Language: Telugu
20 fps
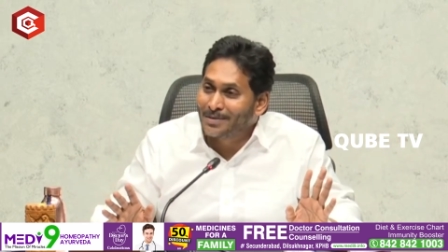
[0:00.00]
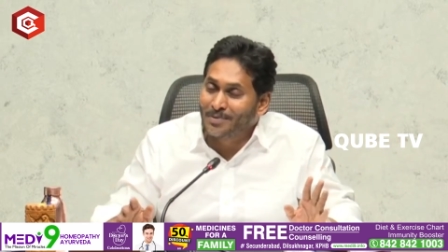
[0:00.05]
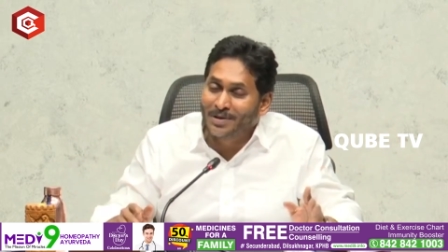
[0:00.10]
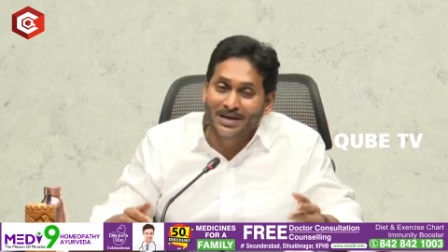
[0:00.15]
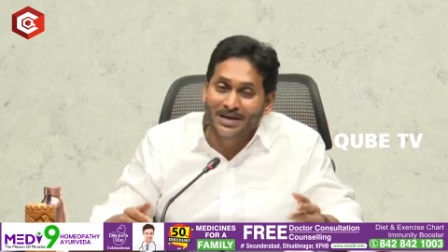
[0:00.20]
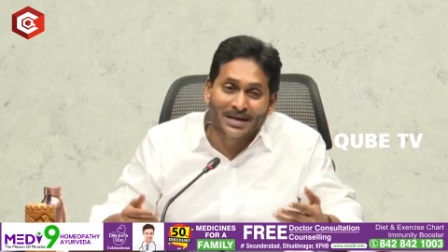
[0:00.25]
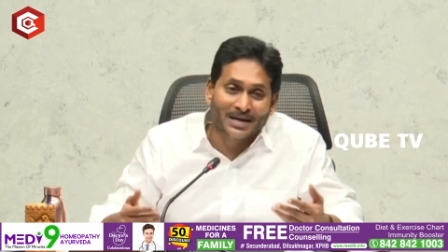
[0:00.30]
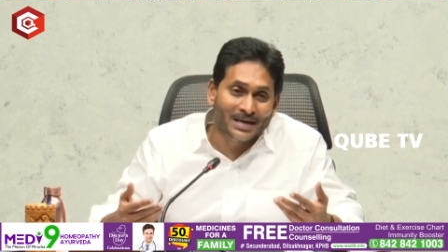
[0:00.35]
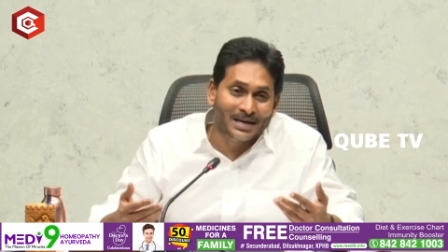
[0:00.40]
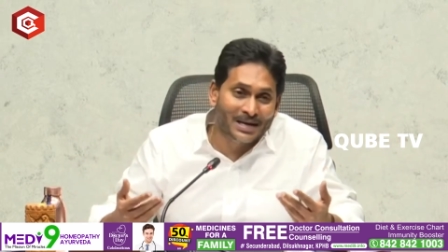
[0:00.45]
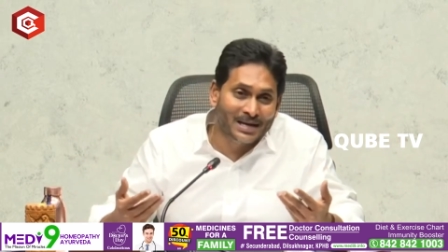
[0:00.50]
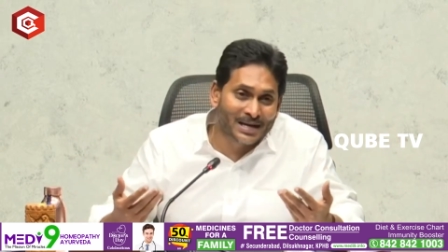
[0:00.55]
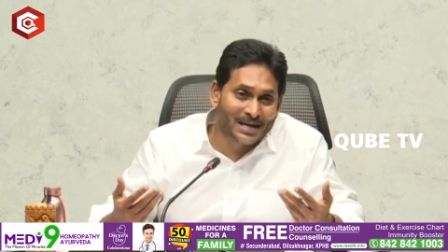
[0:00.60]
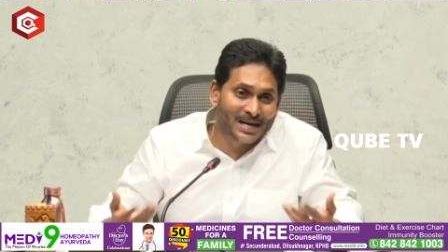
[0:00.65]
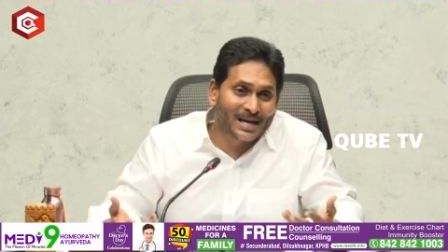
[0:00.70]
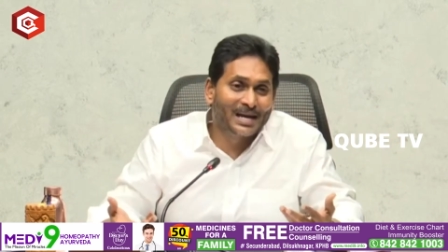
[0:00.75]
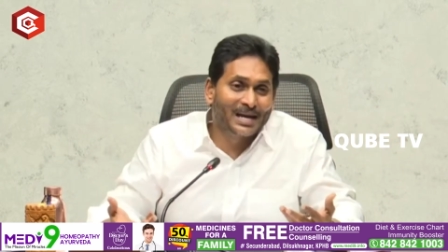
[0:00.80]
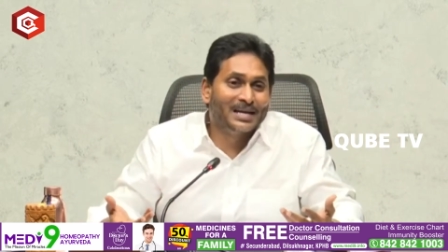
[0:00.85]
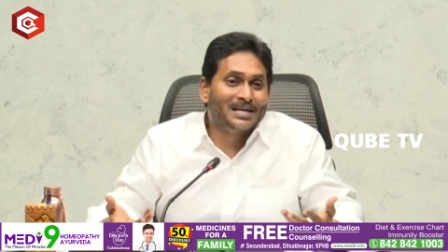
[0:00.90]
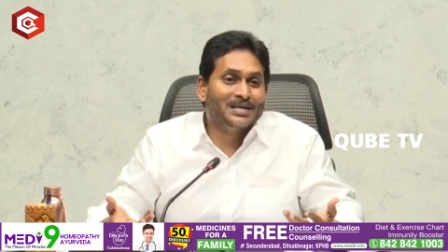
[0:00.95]
మరి నీ
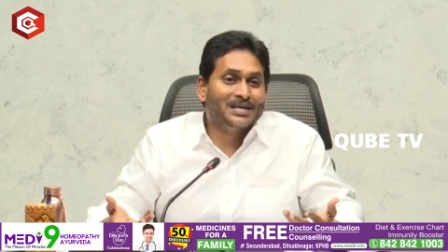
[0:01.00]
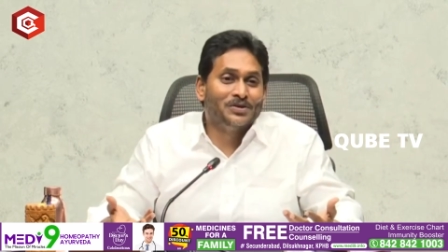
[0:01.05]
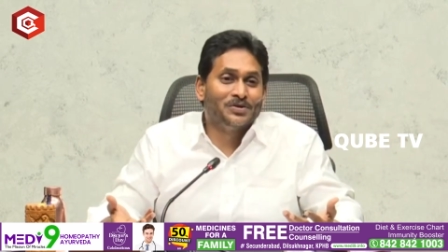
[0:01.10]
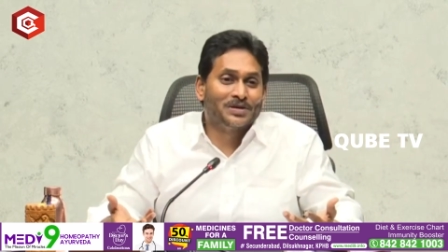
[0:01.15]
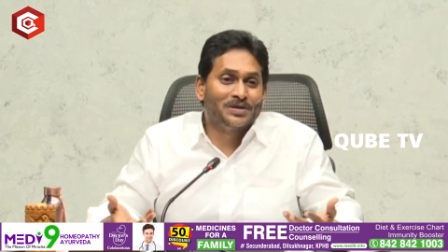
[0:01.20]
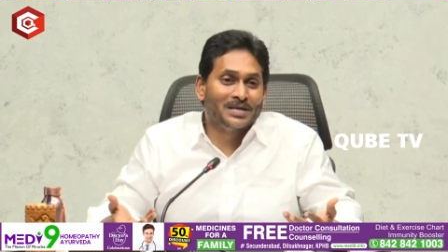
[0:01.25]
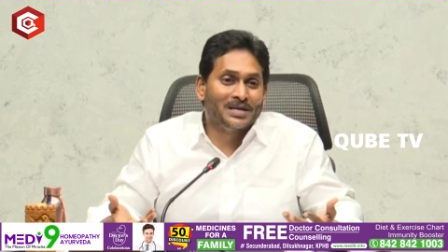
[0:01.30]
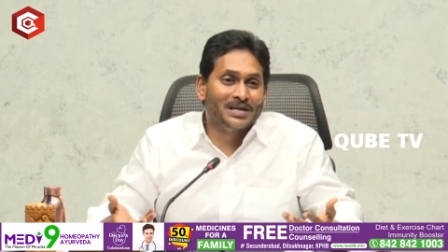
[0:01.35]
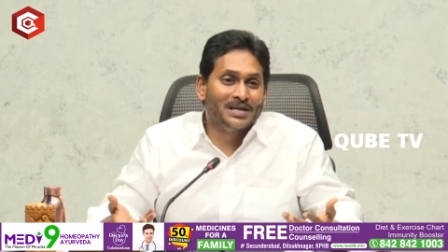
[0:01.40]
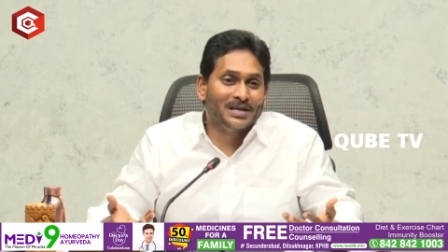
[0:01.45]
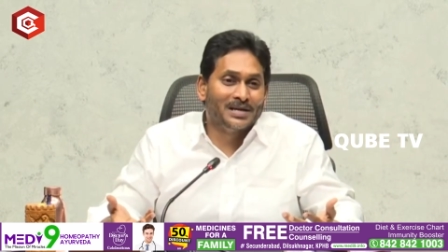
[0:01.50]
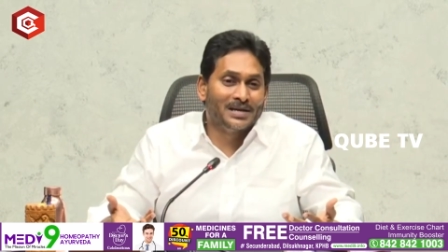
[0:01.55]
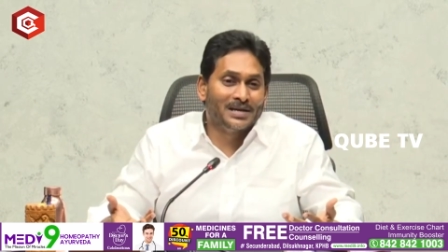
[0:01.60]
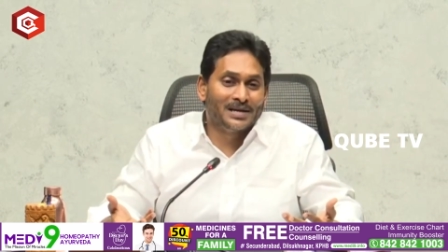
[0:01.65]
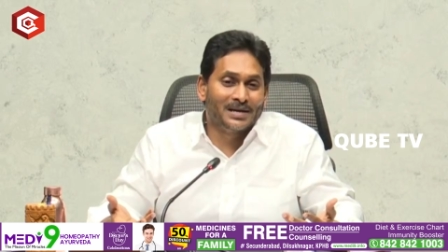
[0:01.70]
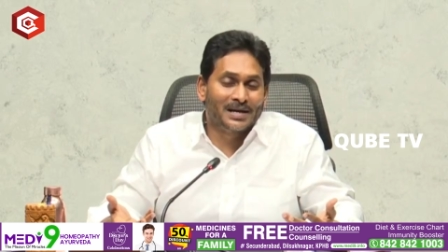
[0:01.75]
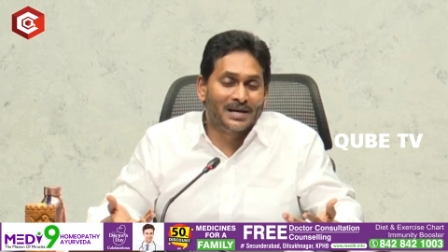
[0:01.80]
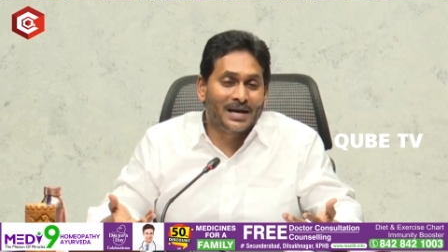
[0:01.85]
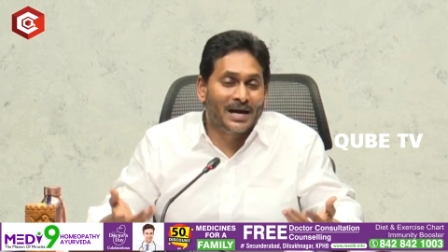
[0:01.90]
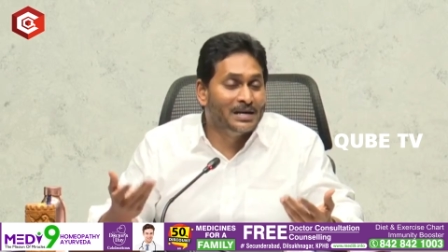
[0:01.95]
కళ్ళ ఎదుటే
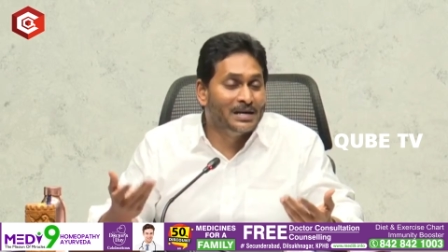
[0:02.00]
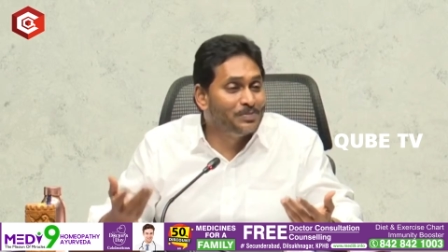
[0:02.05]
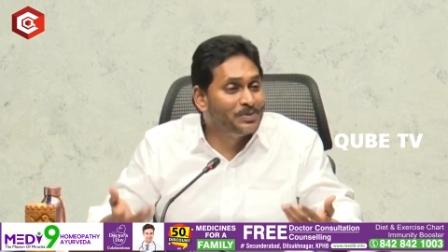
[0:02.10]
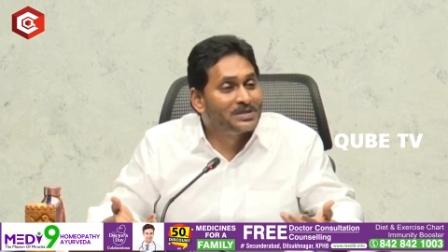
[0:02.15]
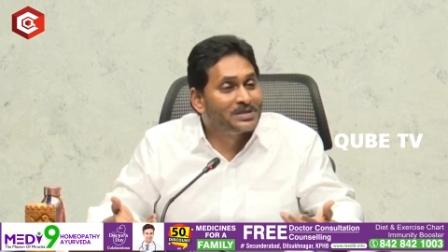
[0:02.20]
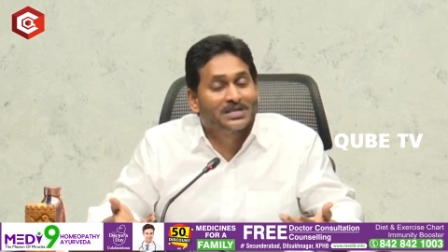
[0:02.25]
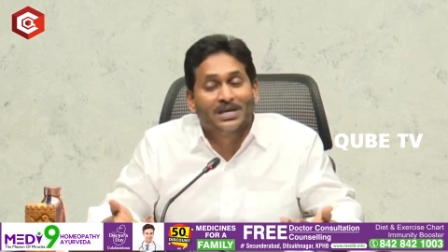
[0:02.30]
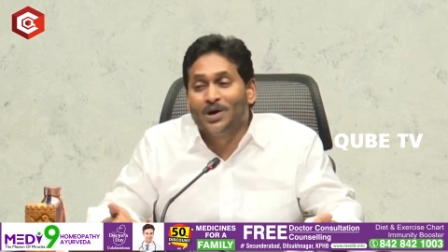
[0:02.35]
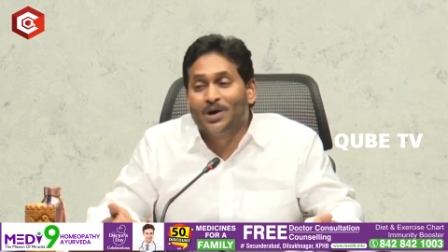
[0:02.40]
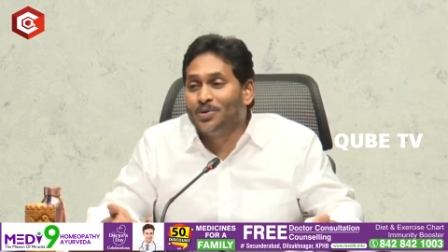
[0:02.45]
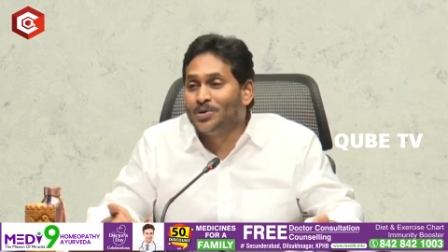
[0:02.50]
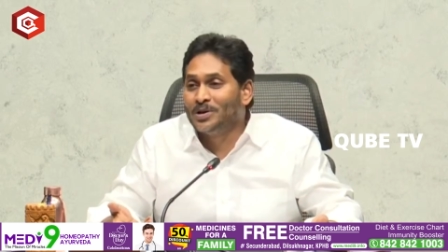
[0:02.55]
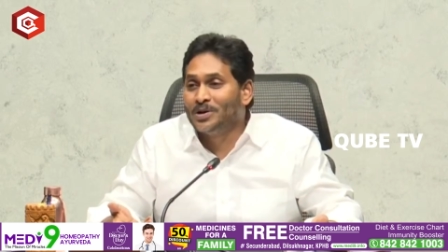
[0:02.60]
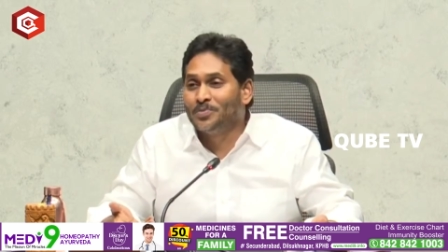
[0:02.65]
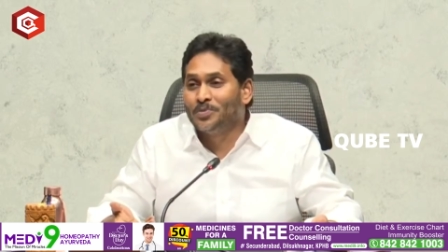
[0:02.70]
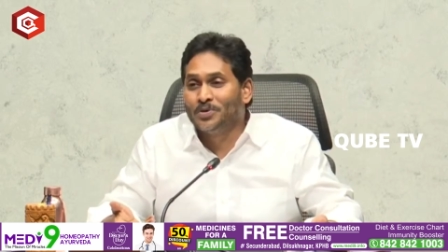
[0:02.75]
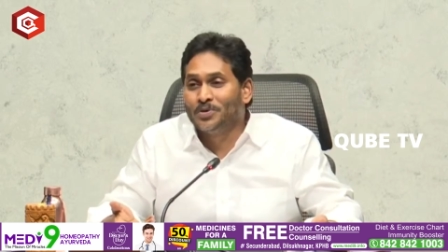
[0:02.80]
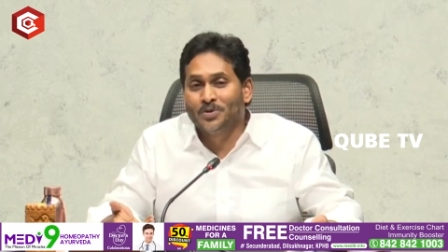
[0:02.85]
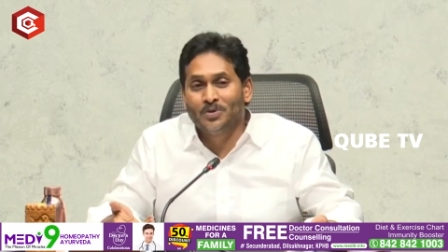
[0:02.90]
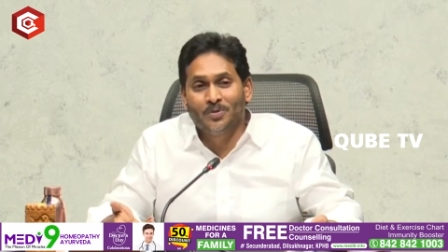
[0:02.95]
కనిపిస్తూ
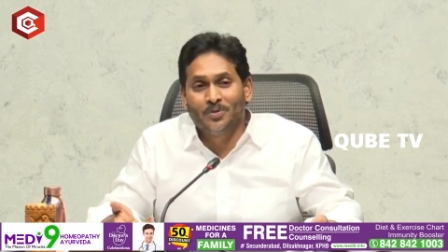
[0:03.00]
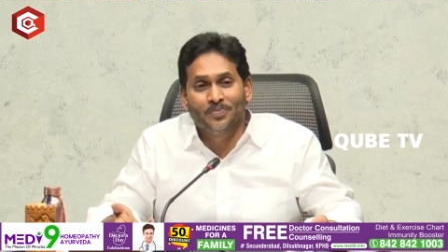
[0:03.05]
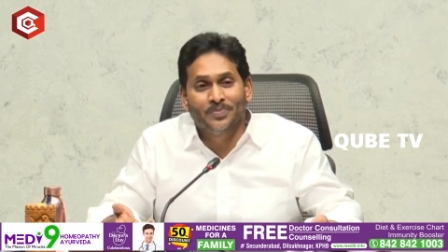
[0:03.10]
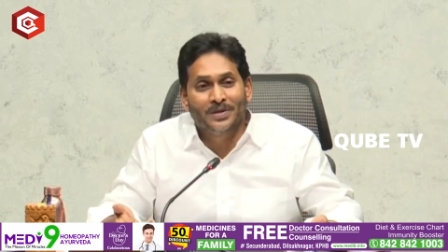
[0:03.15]
ఉన్నప్పుడు